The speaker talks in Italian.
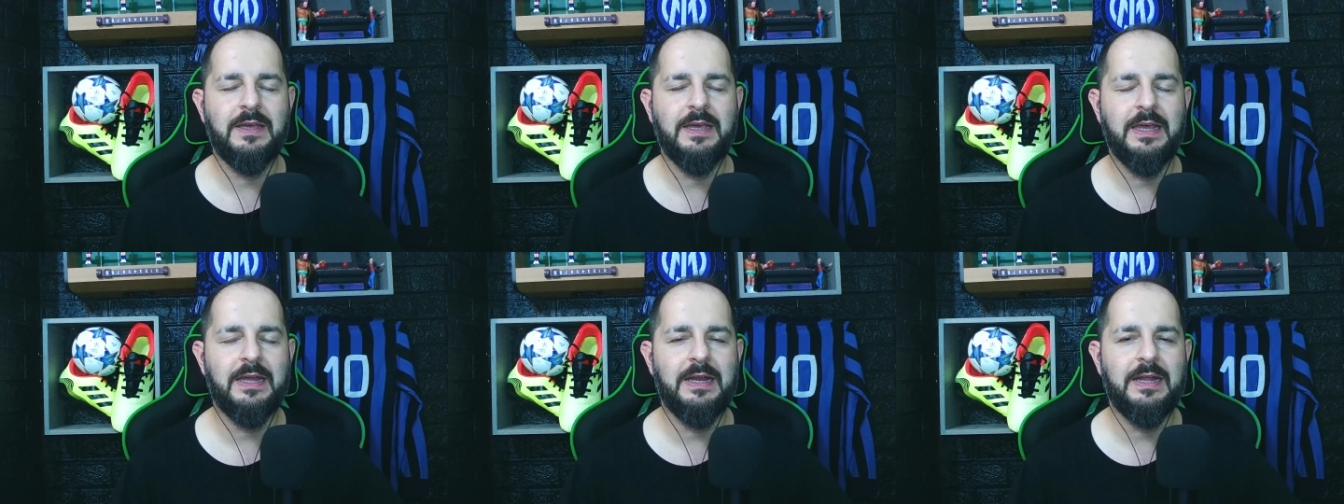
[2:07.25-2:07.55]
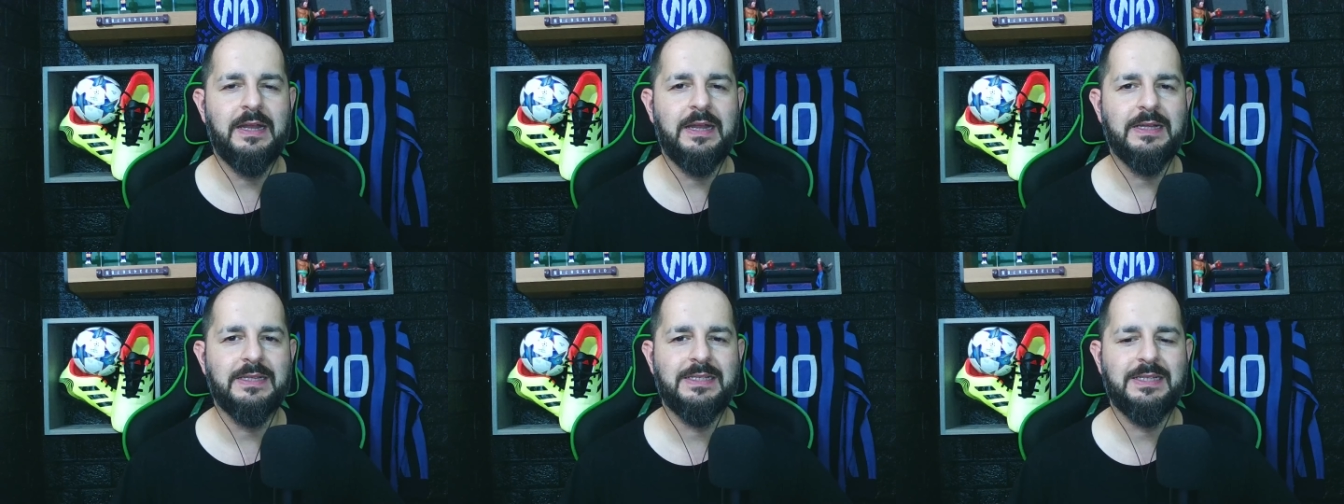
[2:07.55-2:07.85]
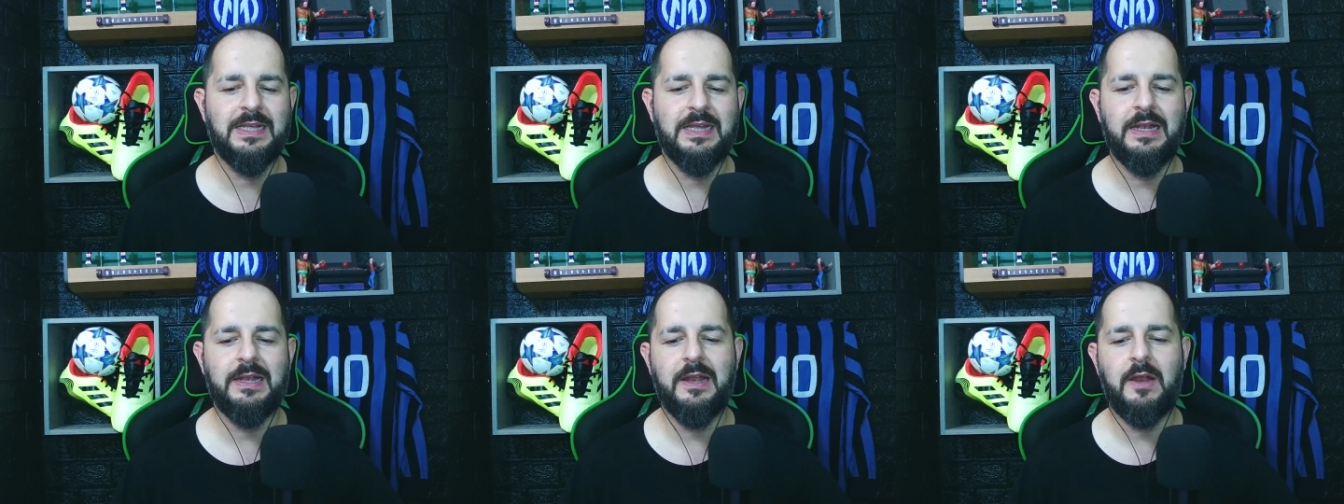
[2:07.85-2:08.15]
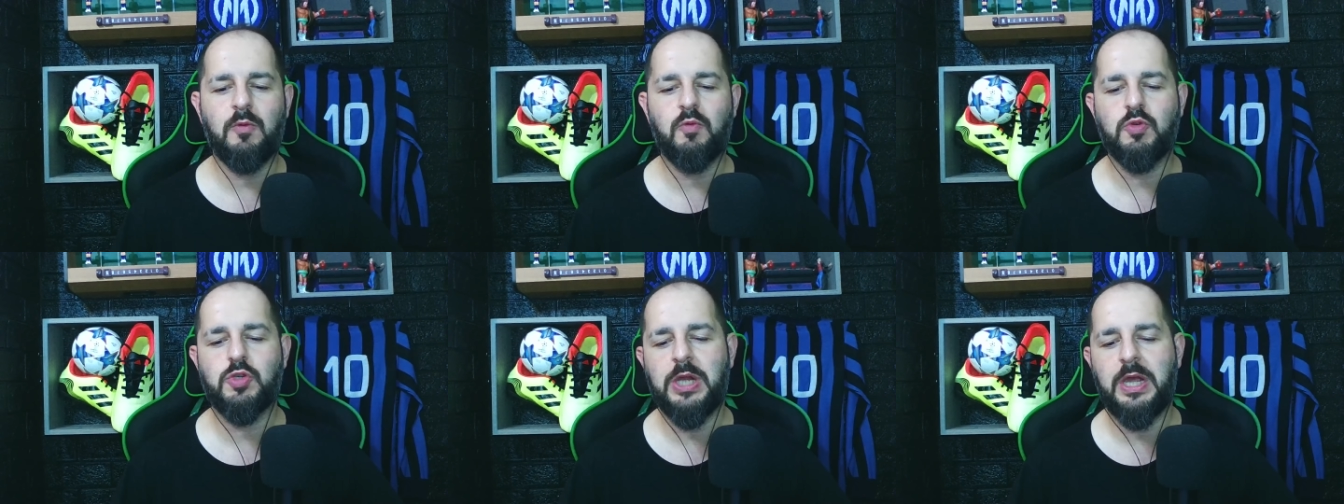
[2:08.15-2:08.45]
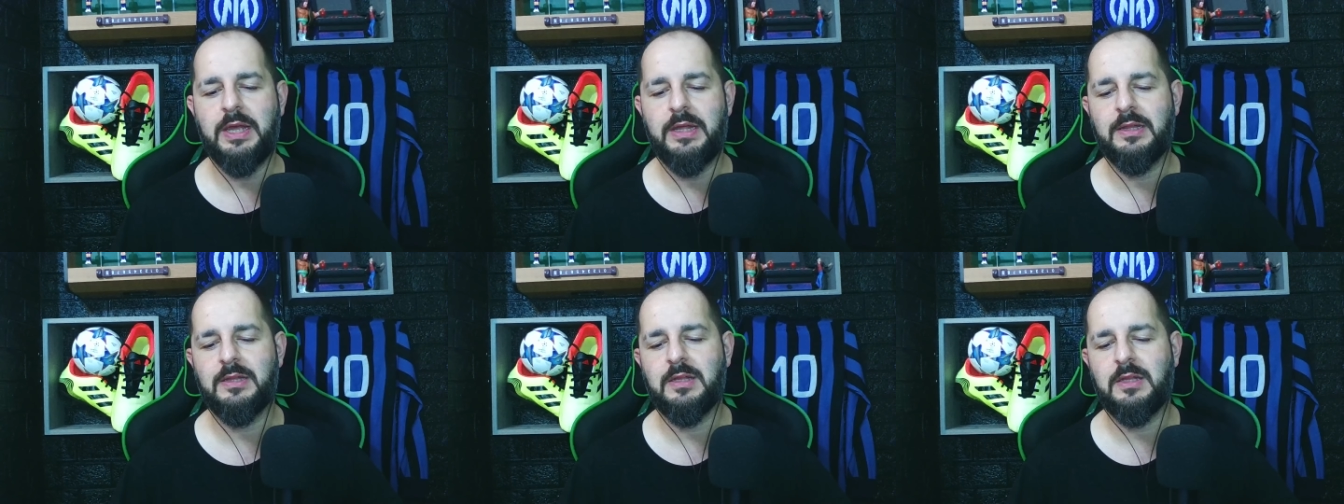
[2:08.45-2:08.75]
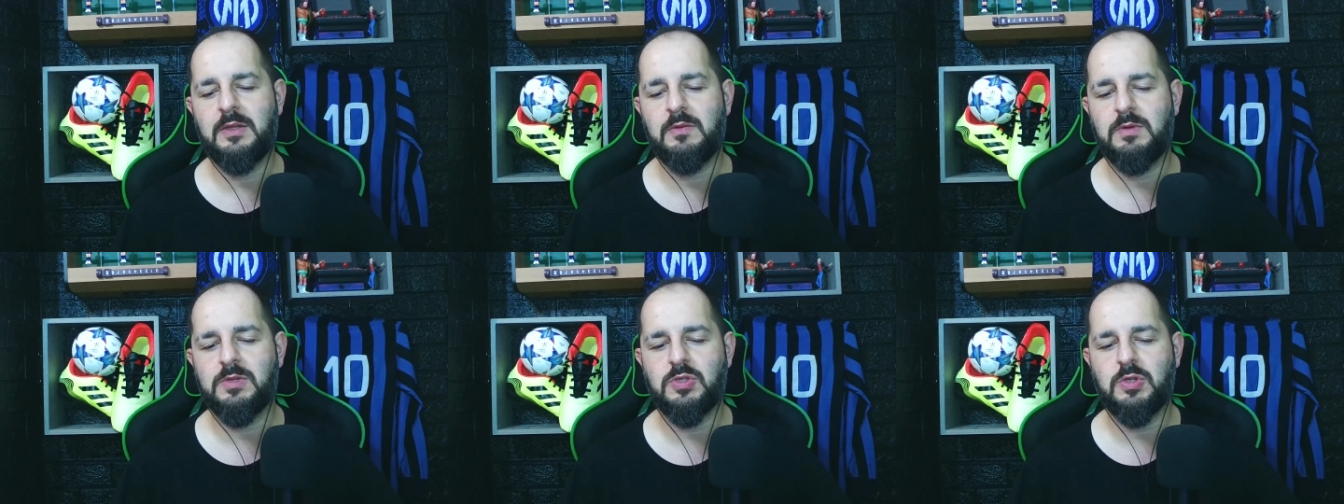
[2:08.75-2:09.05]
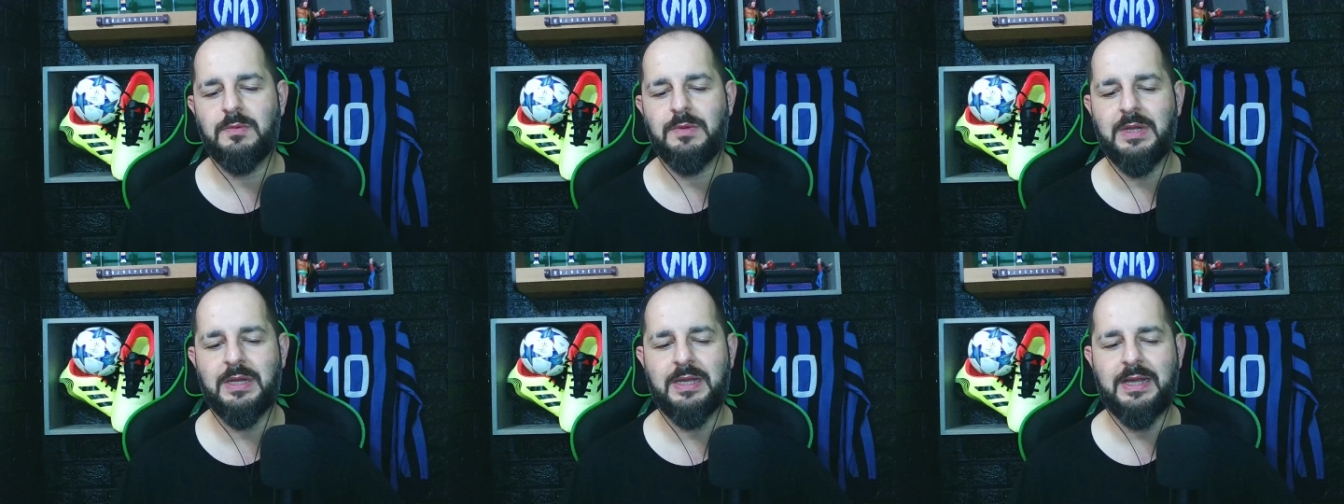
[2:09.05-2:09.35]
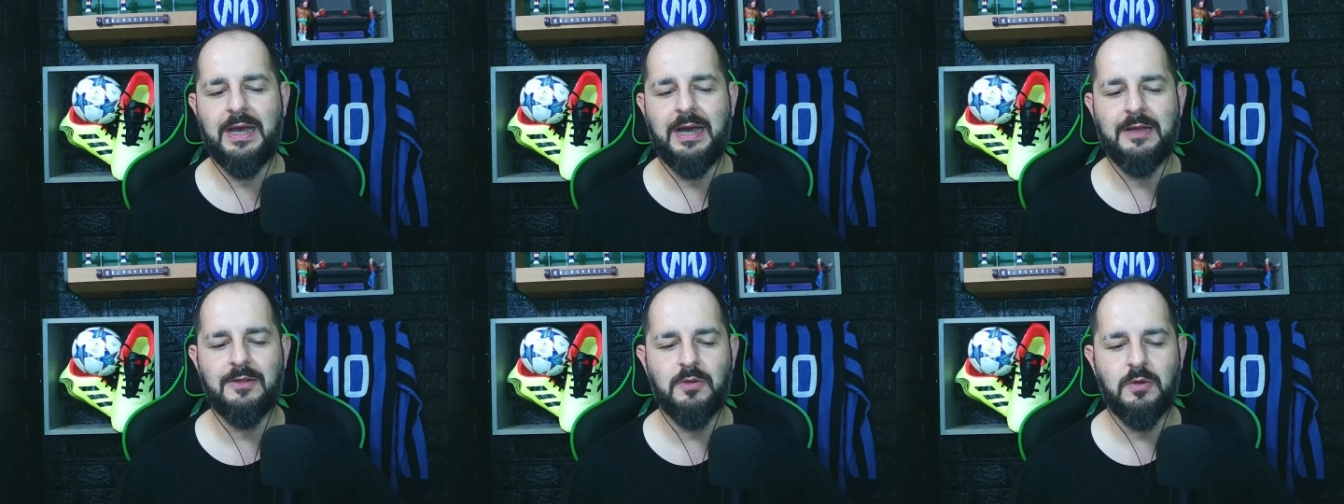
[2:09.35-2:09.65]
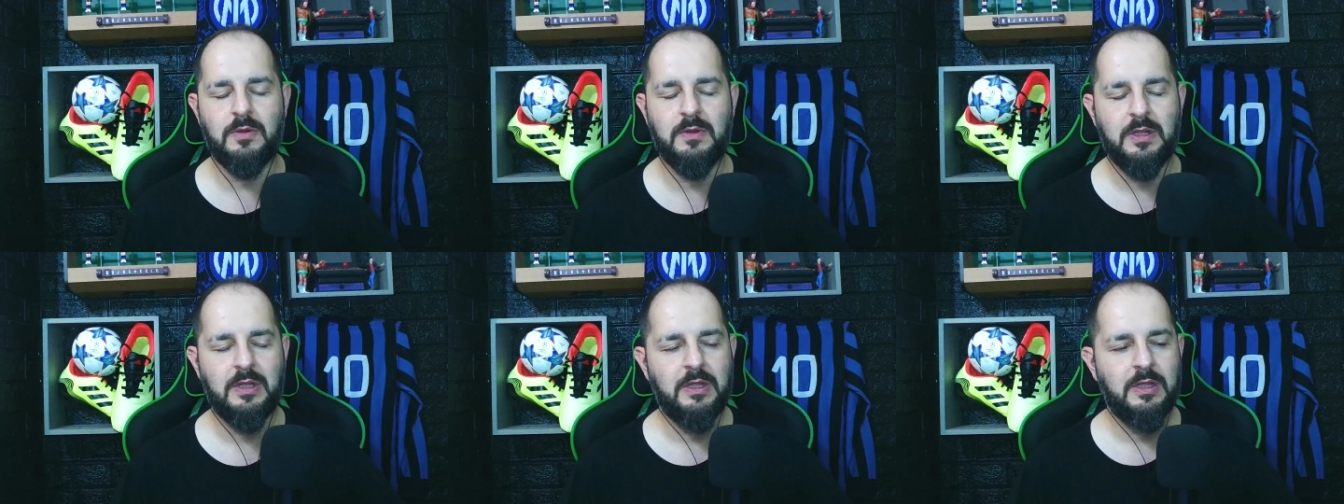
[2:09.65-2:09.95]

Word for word: che era la stella lucente di questo mercato.